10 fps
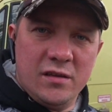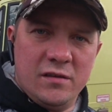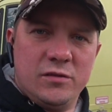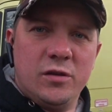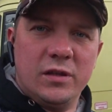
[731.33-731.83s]

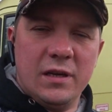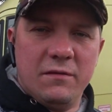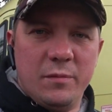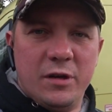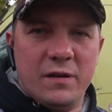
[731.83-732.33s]
Все, там
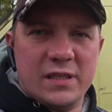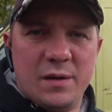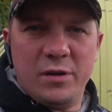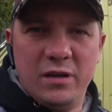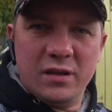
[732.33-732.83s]
Viber,
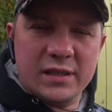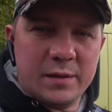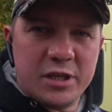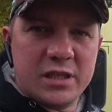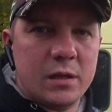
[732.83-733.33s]
WhatsApp.
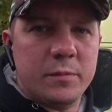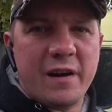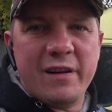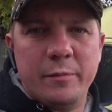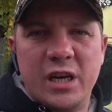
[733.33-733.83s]
Запчасти
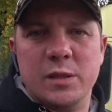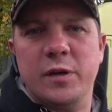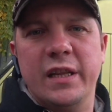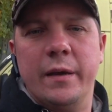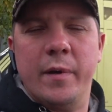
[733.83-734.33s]
отправляем
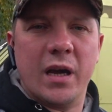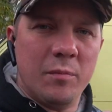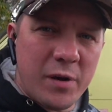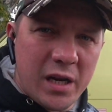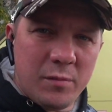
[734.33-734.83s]
транспортными
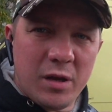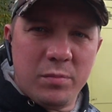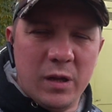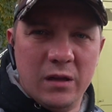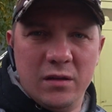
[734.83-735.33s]
компаниями.
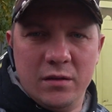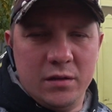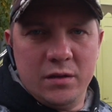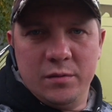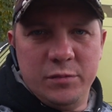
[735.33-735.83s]

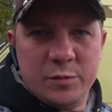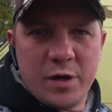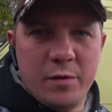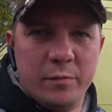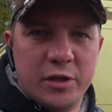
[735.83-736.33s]
Без
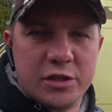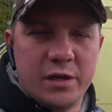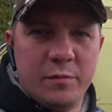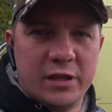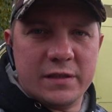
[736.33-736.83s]
проблем. Так что,
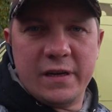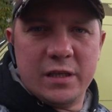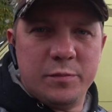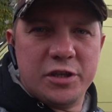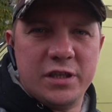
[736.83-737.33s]
ребята,
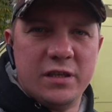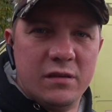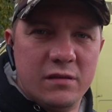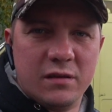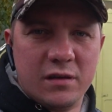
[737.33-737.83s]
звоните, пишите,
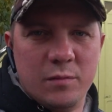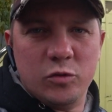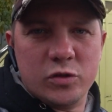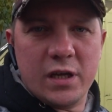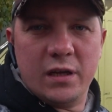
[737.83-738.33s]
кому
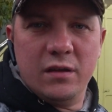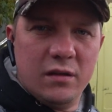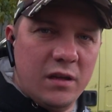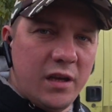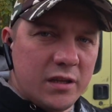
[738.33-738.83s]
нужна
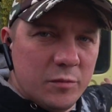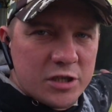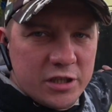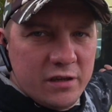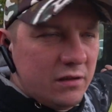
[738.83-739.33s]
эта машина.